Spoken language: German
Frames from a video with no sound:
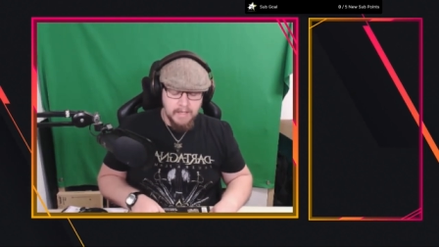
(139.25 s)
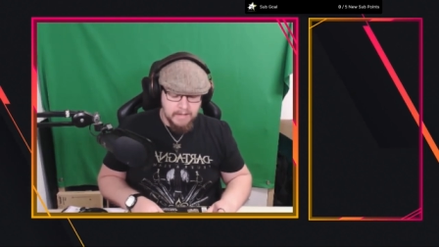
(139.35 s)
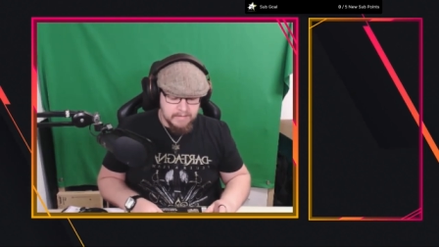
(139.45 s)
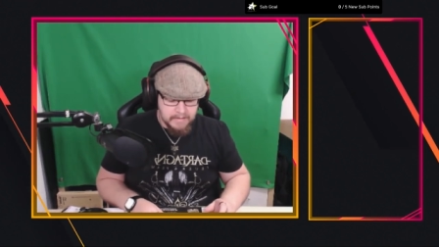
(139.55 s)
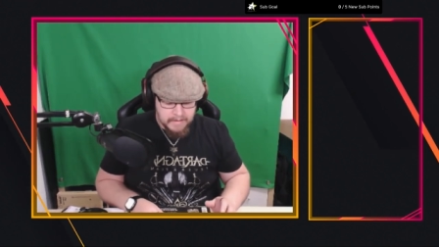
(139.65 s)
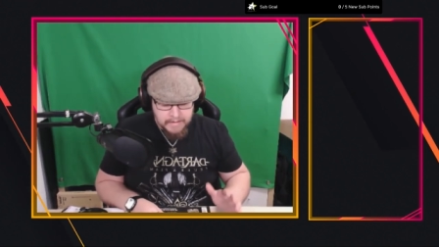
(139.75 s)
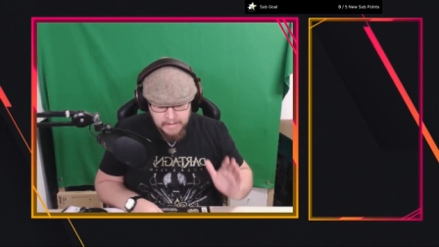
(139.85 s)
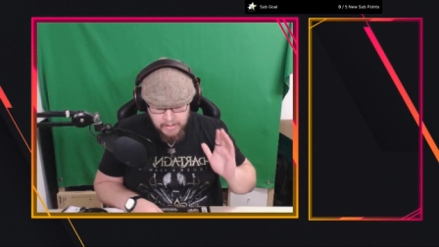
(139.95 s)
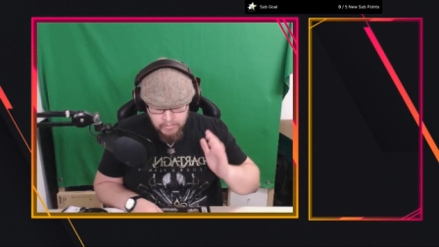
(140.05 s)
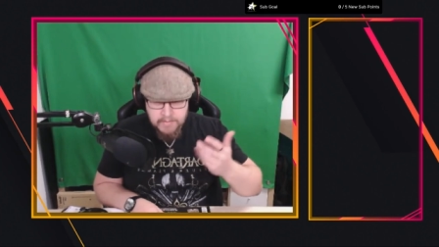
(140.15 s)
Hand in Hand.
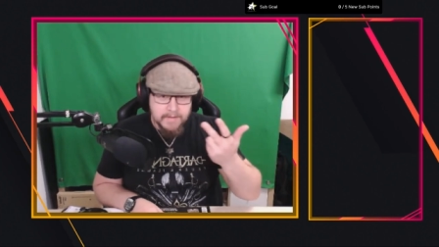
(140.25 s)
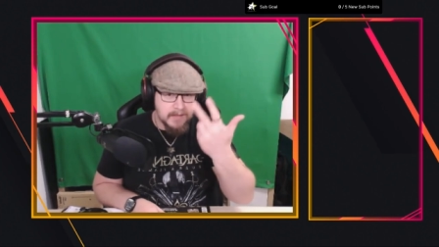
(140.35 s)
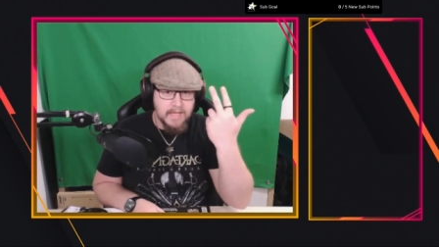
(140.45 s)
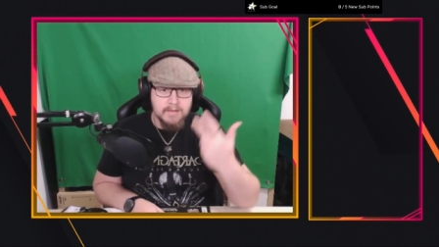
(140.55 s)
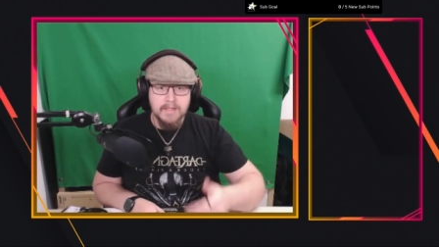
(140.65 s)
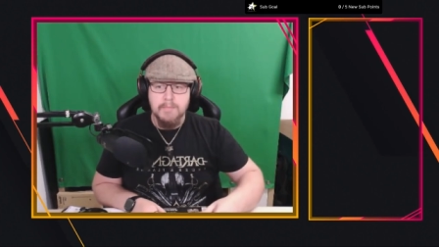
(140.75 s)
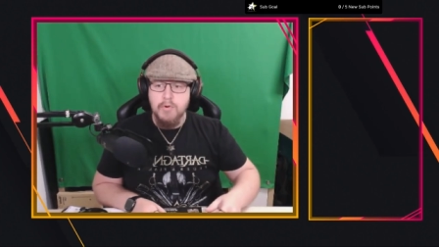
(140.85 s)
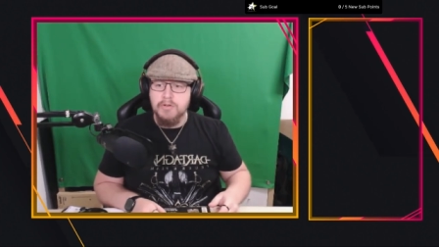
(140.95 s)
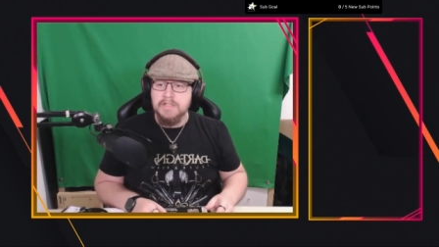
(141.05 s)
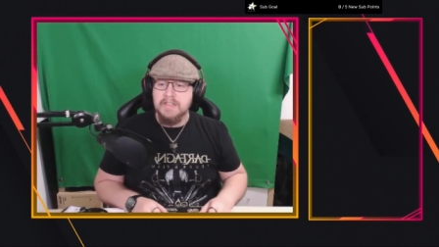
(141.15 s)
Und zwar drei, drei
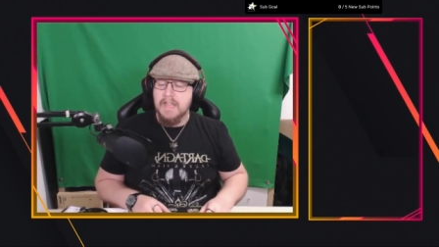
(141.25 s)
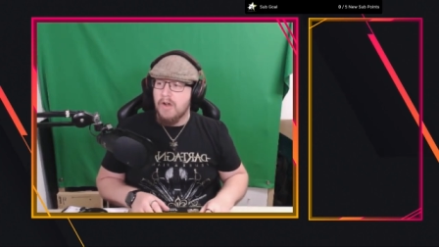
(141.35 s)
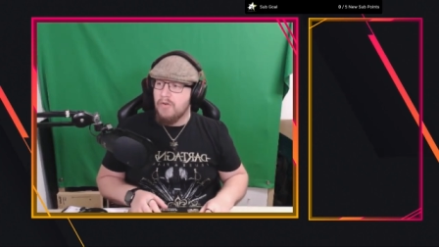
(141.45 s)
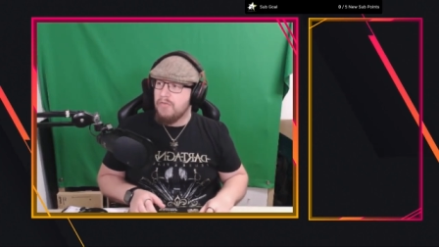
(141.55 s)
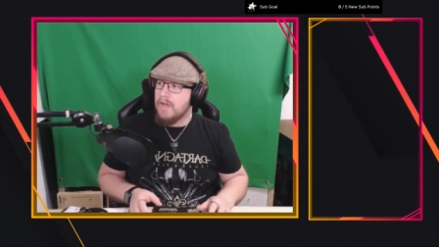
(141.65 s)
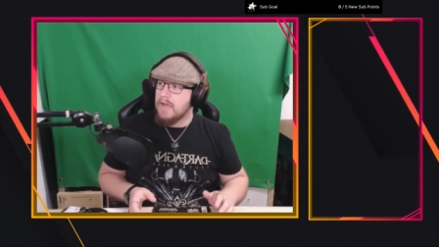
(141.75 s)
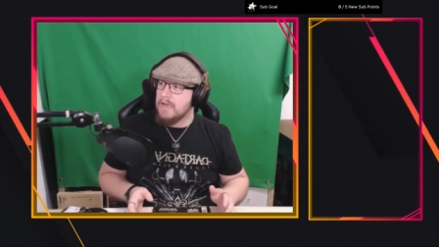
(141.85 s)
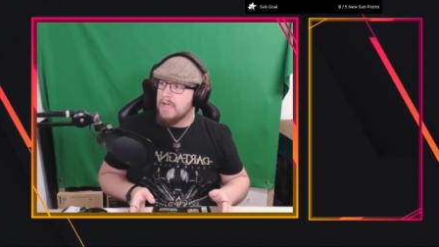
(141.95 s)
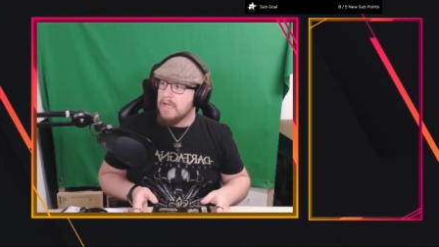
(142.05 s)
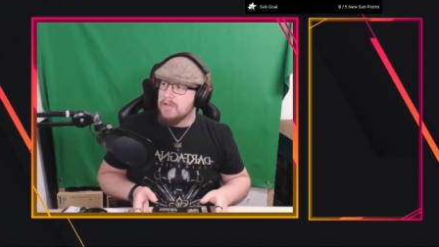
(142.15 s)
Punkte, drei
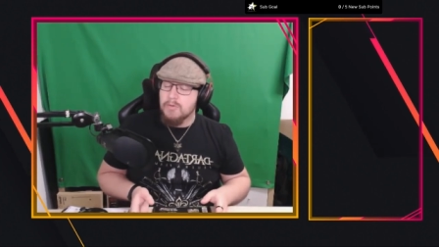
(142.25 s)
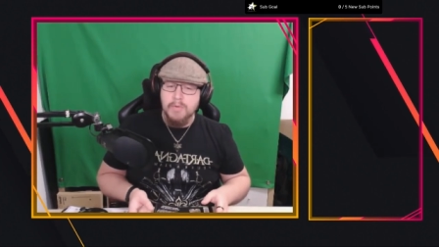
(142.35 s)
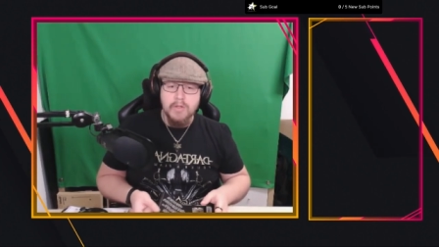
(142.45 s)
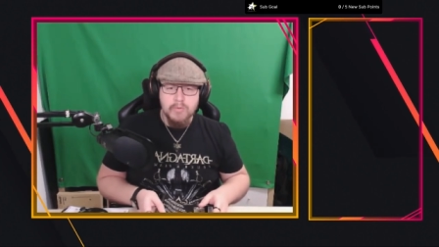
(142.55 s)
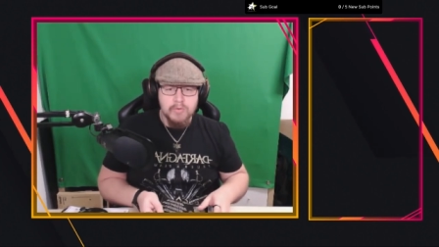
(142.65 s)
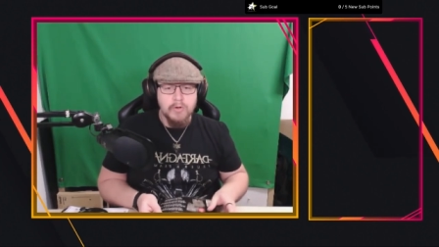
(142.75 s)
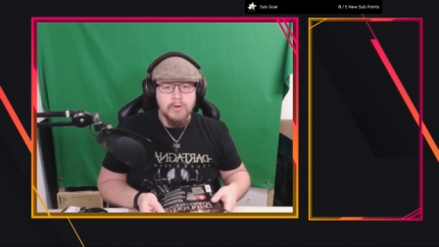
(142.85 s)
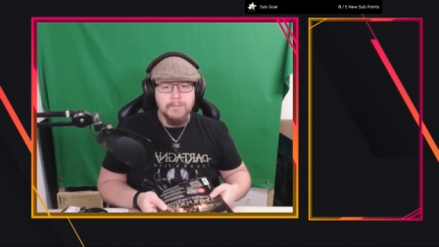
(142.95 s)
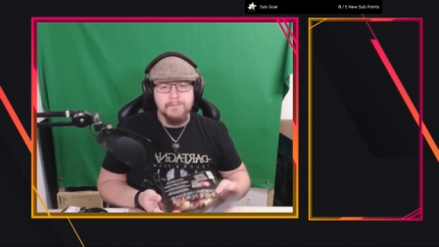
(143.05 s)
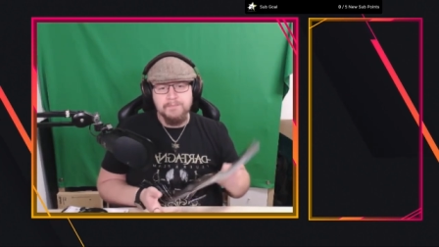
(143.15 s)
Auflagen. Nummer
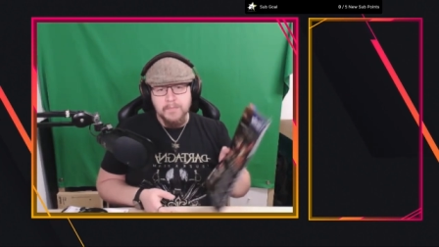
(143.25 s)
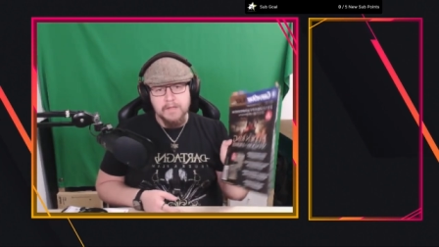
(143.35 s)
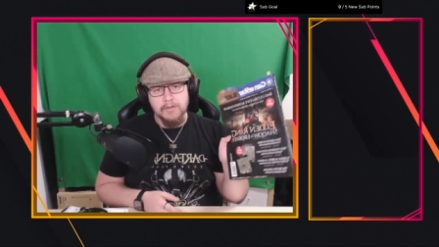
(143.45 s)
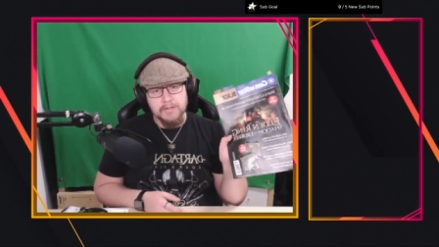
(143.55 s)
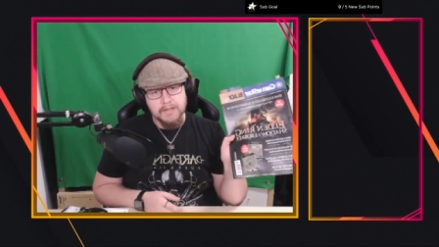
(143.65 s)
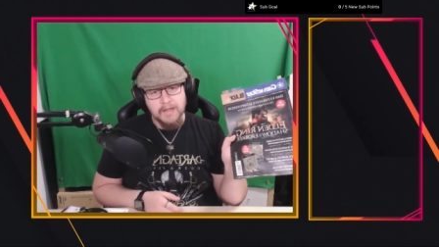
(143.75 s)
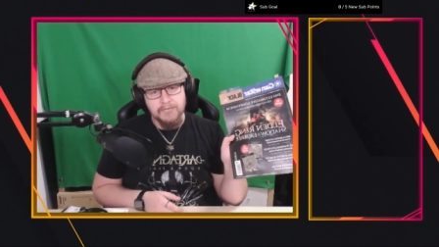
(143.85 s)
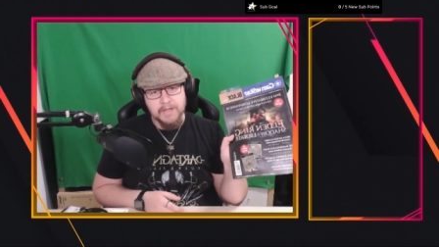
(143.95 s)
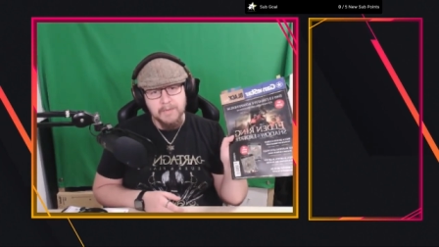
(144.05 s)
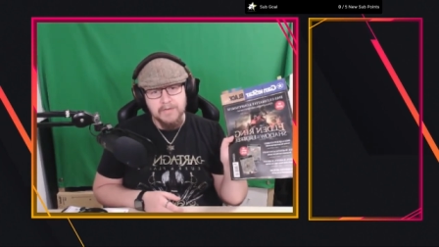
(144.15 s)
uno, ich soll euch das
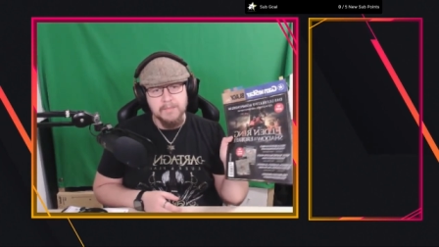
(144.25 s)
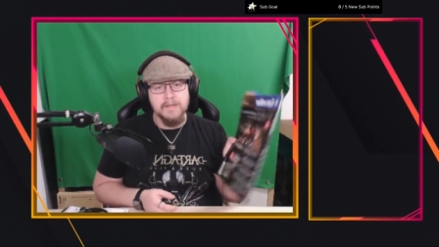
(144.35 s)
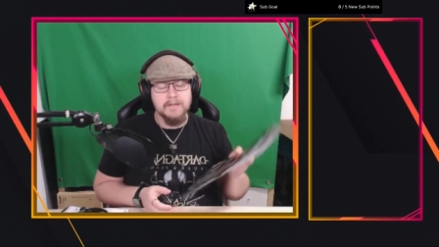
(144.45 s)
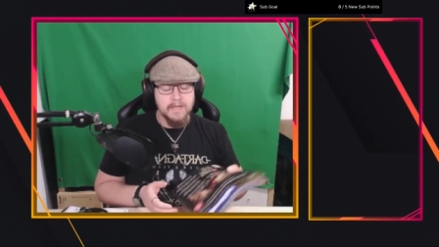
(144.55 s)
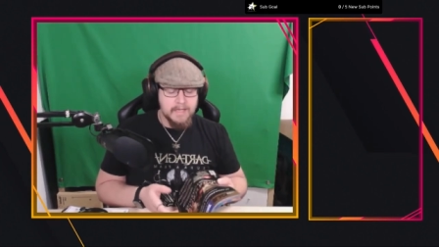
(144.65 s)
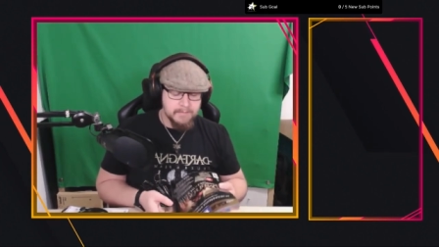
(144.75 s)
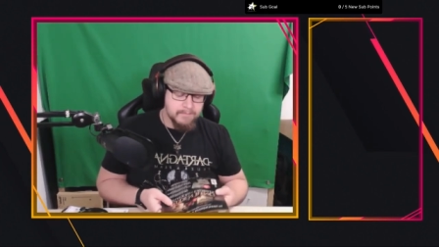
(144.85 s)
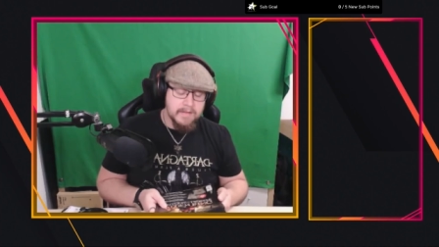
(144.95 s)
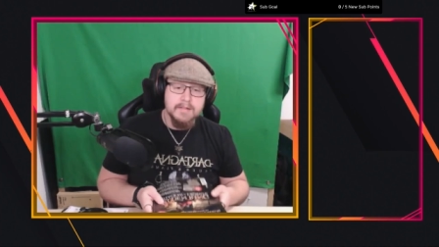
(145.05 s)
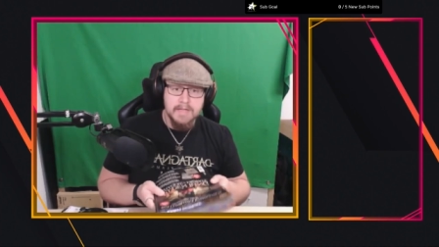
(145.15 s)
Heft immer wieder mal zeigen,
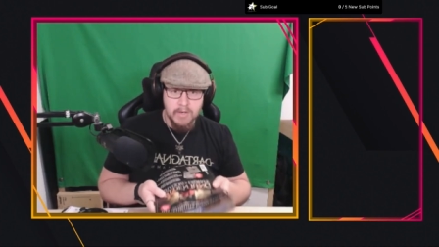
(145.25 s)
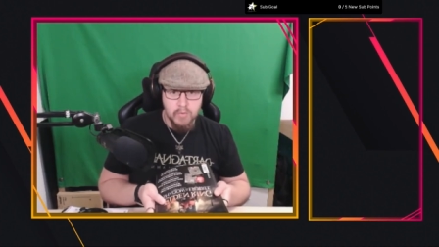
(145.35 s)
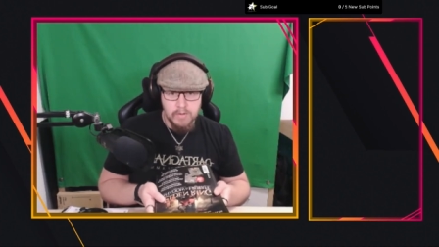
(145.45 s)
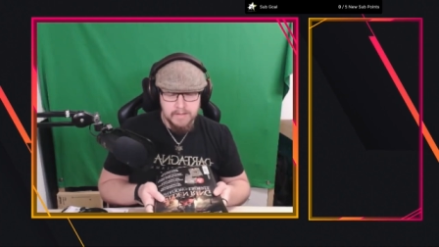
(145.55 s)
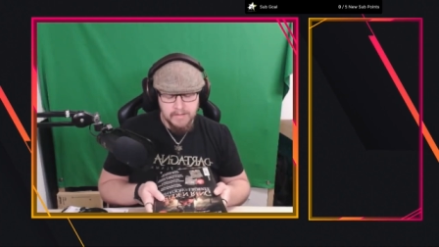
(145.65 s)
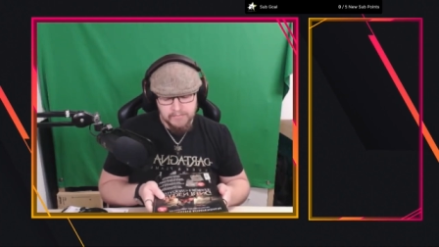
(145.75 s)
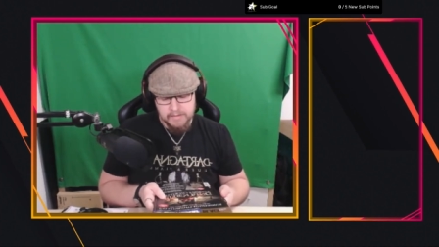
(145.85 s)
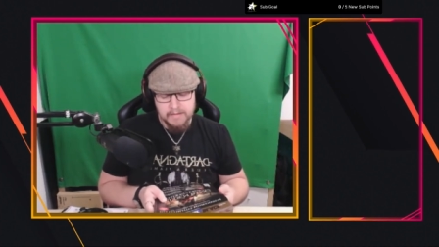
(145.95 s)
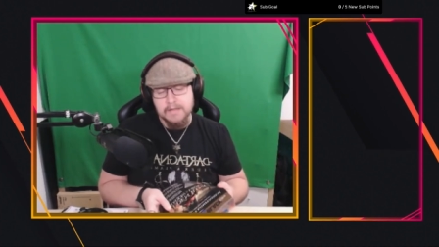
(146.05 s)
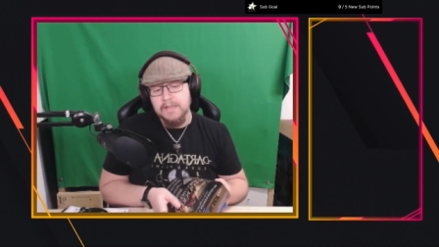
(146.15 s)
was ein sehr cooles Heft
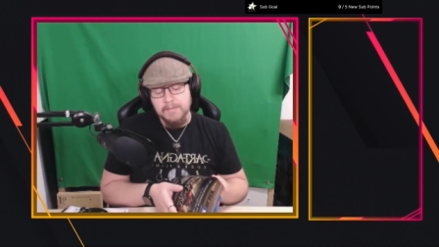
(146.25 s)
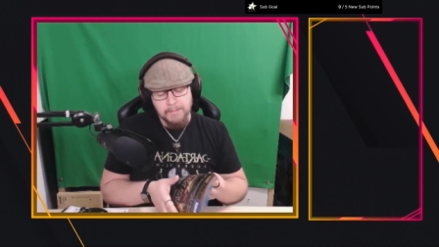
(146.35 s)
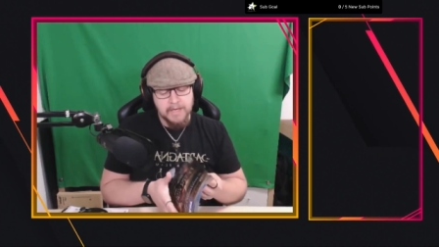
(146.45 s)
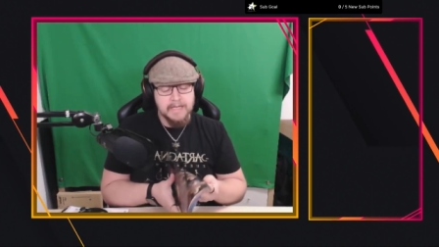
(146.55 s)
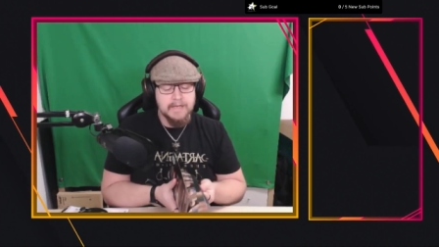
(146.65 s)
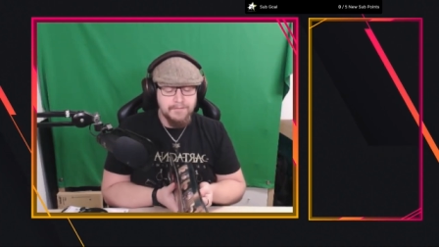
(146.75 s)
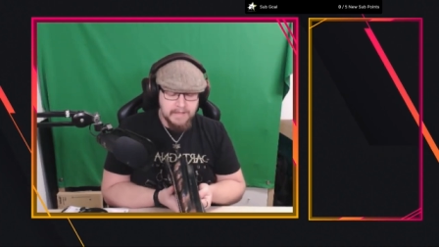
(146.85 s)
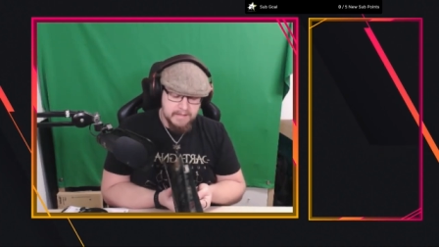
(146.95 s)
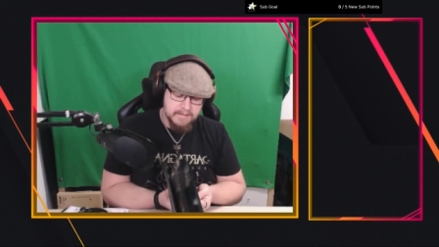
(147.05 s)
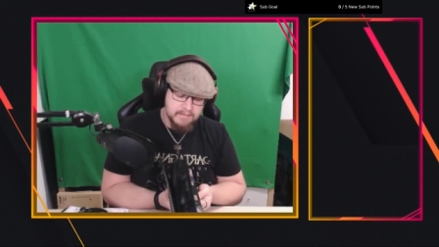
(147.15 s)
ist. Es sind zwar ein paar kleine
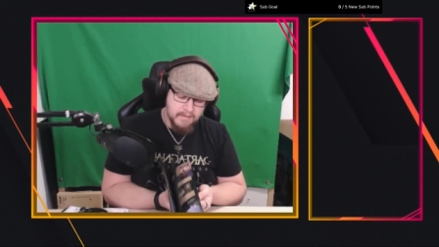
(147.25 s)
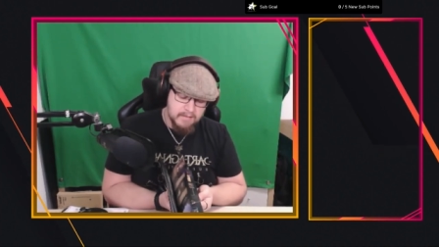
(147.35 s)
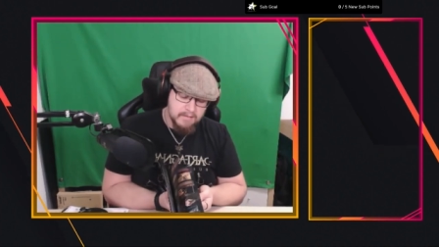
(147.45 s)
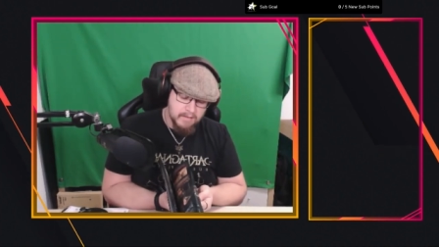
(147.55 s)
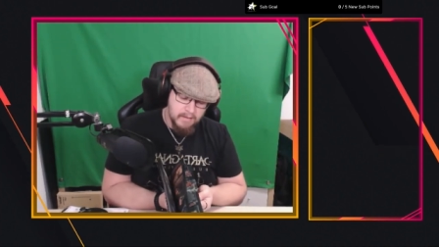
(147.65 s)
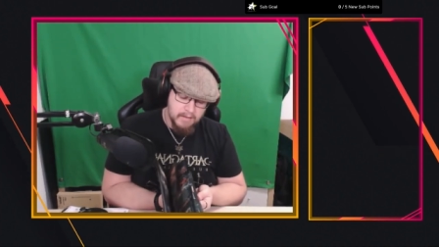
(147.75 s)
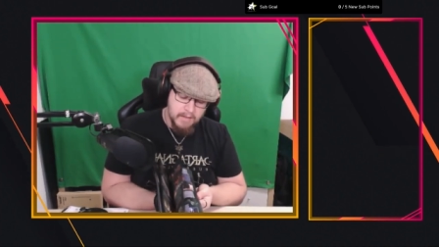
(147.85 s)
Fehlerchen drin, ne?